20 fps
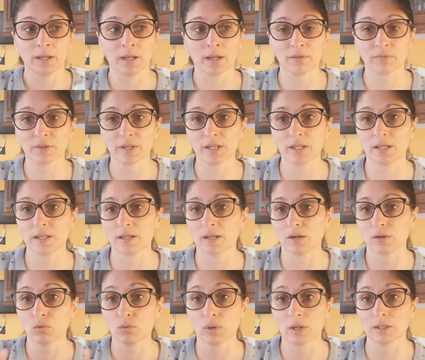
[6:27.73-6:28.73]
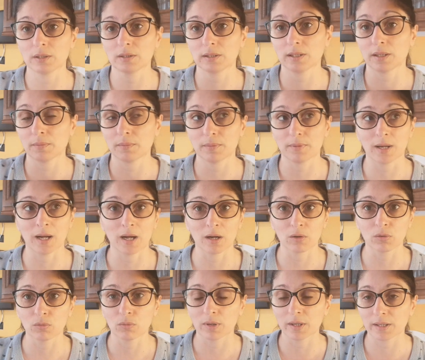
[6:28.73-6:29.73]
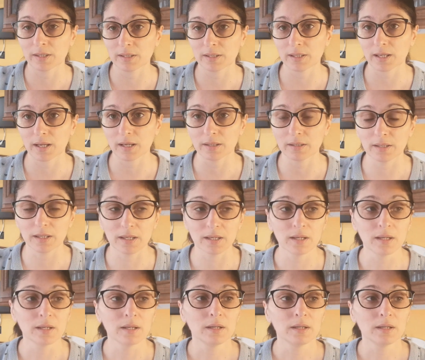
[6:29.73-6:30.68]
la farina quanta acqua richiede